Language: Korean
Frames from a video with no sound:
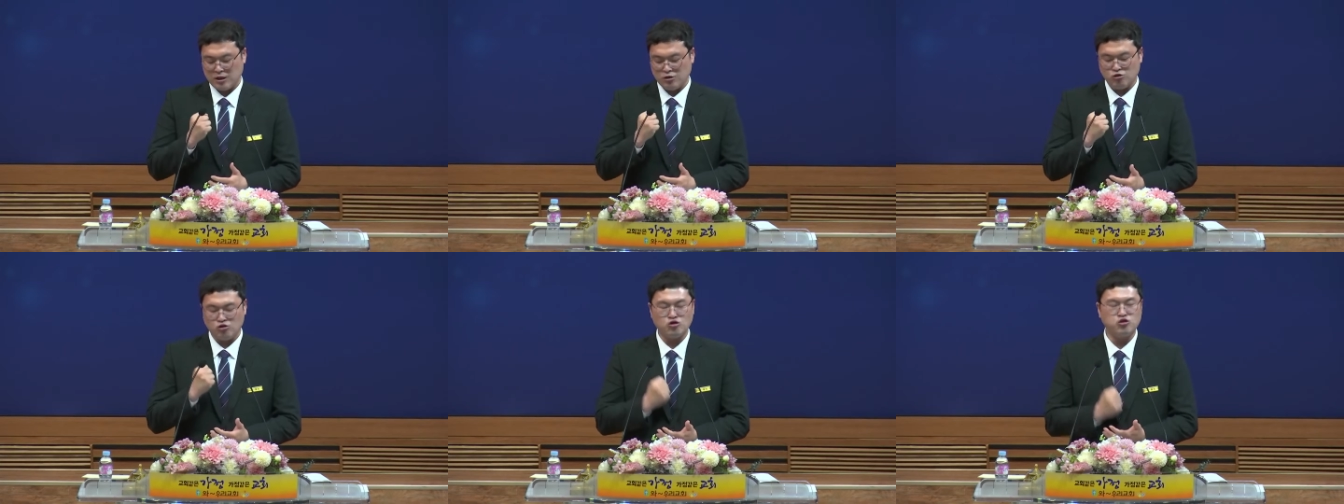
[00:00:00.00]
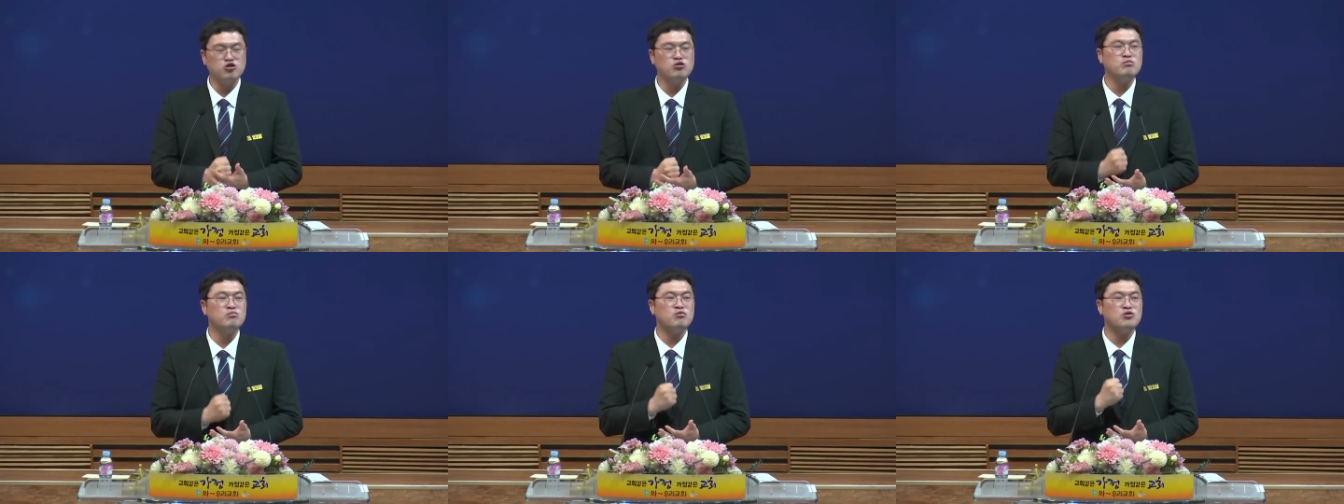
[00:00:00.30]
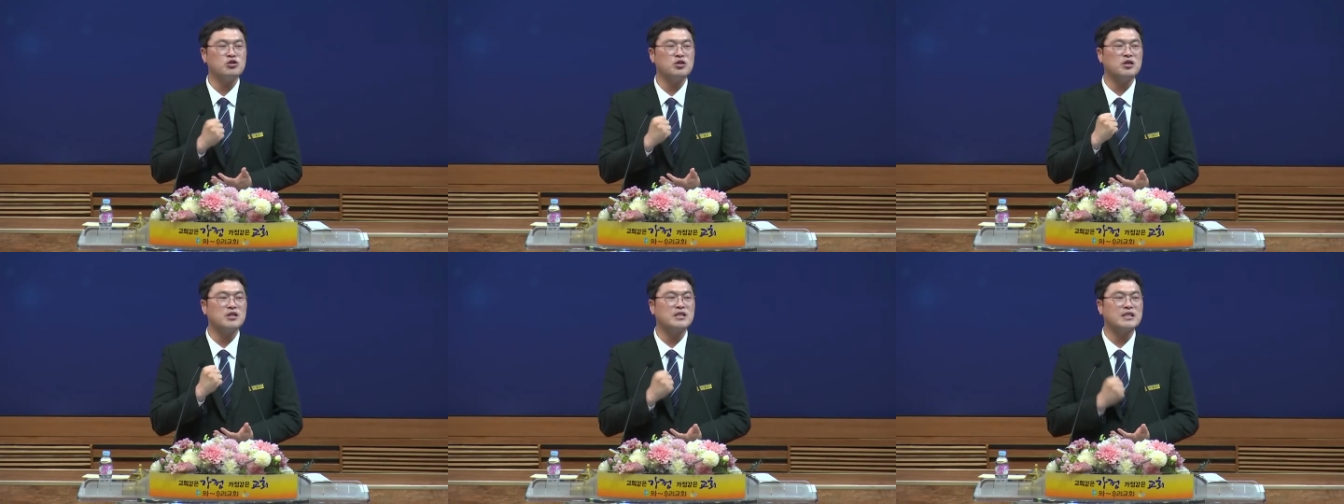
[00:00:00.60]

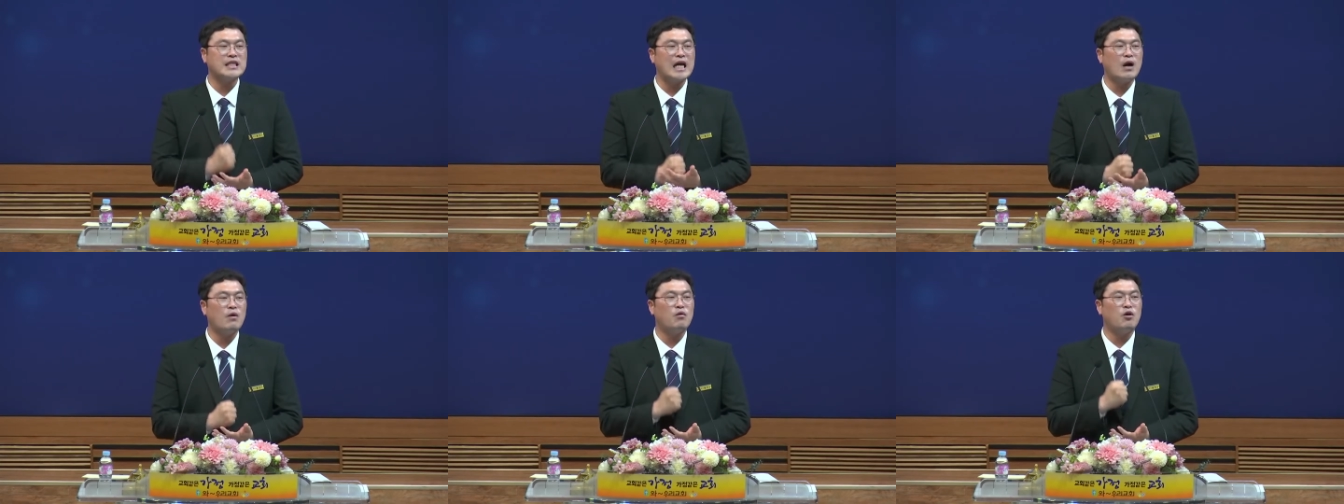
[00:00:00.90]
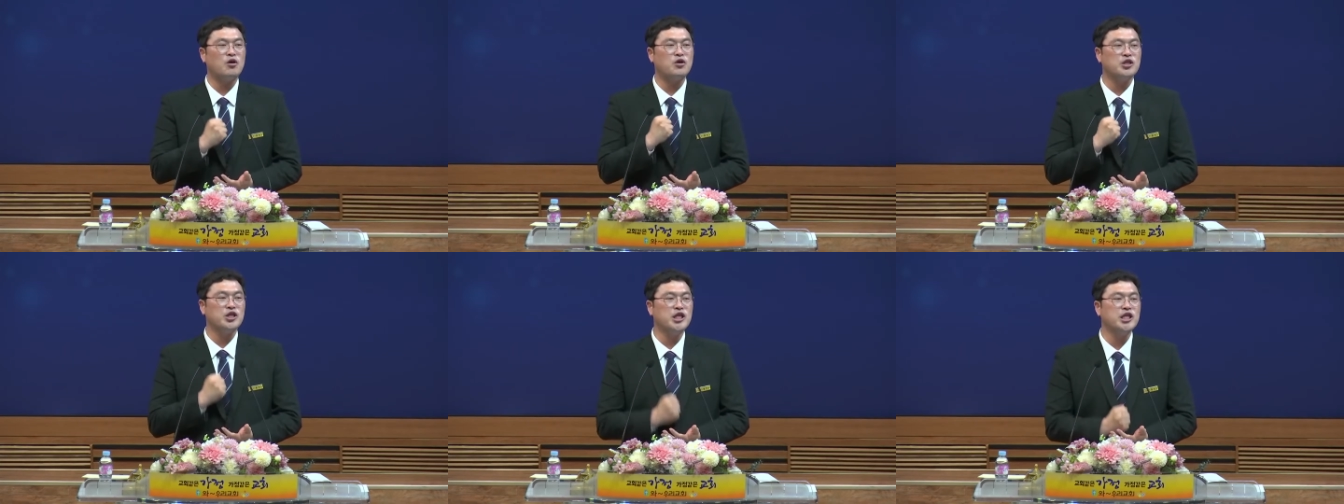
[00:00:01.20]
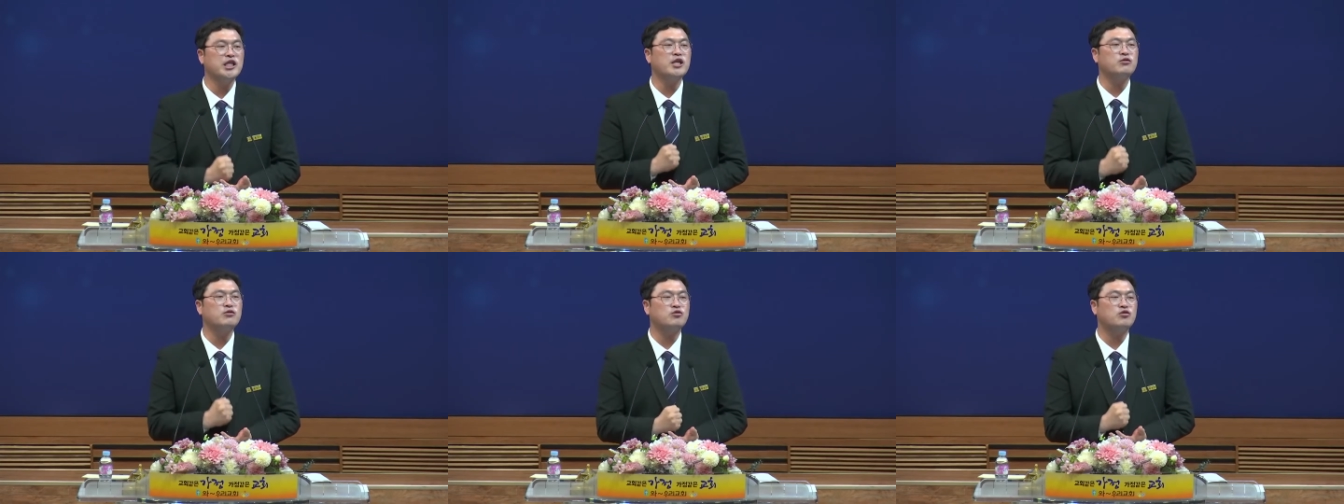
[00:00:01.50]
충분히 싸워
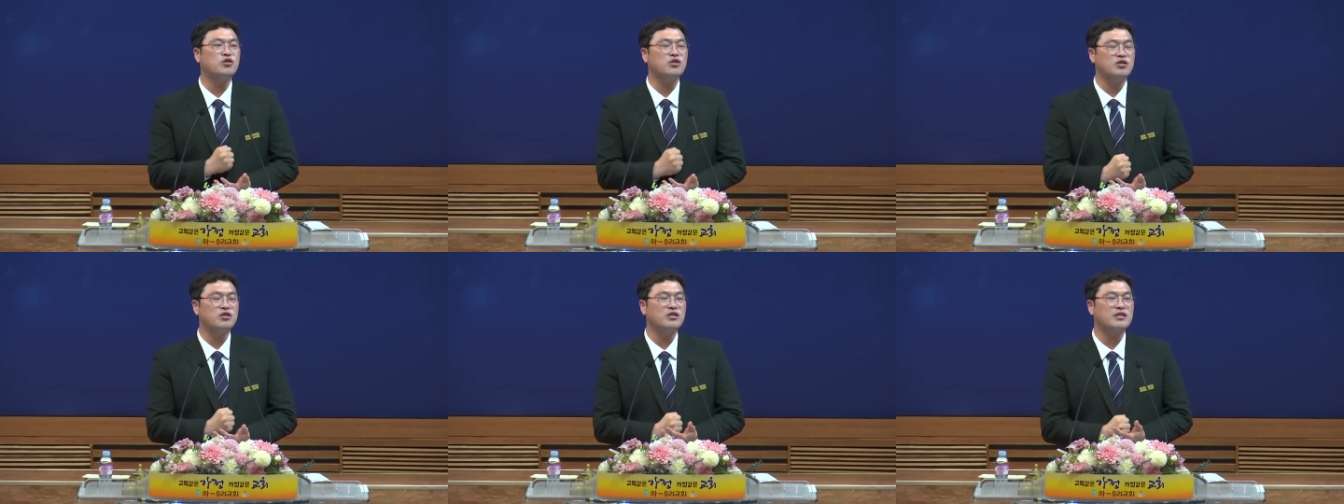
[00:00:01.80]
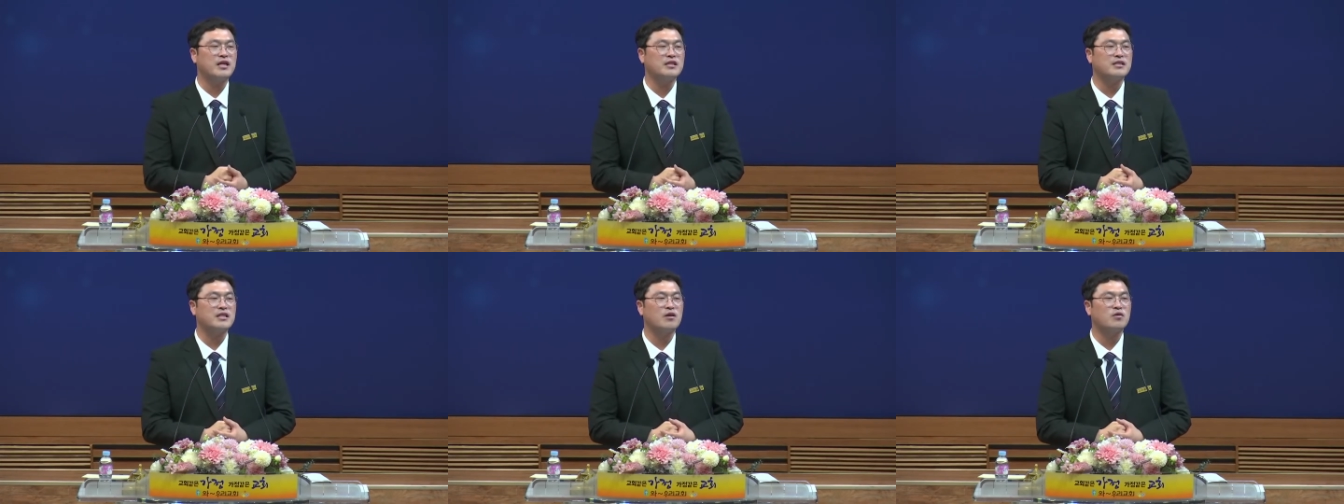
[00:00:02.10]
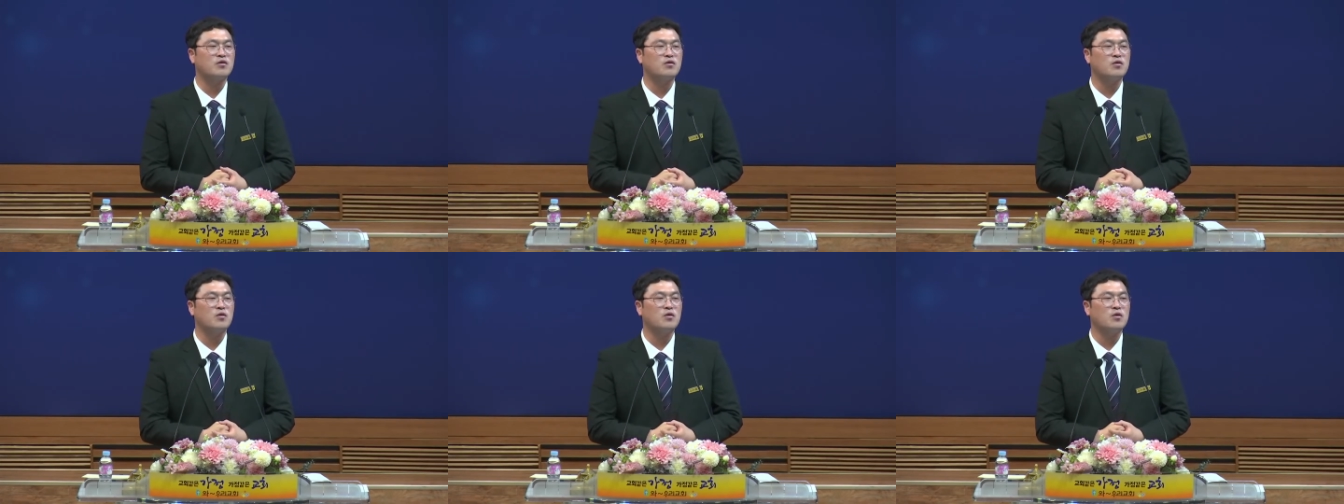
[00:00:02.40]
이길 수 있는
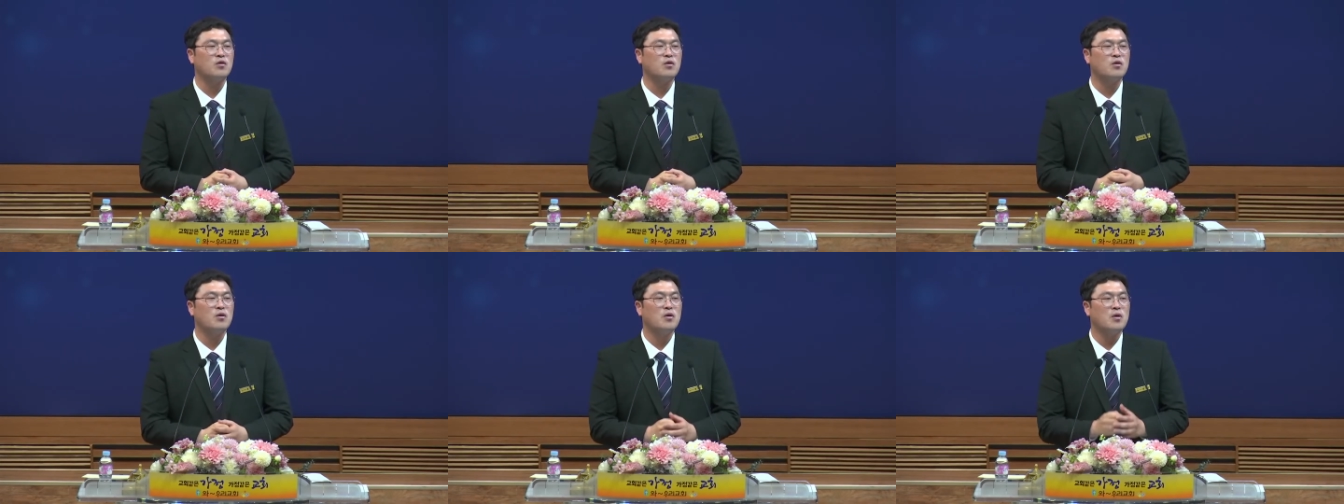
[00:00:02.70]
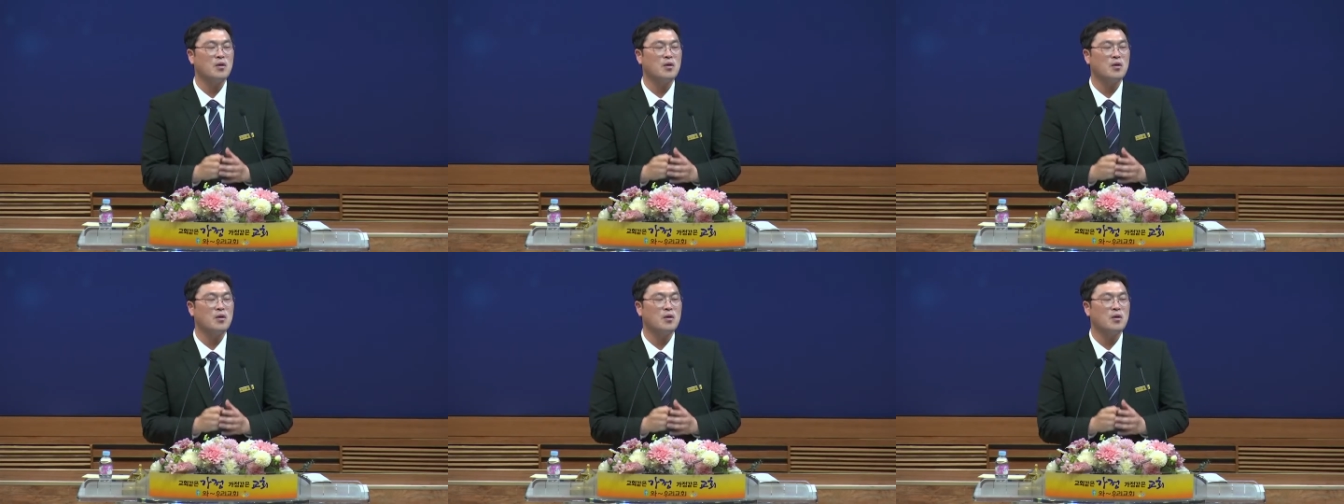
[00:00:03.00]
대상으로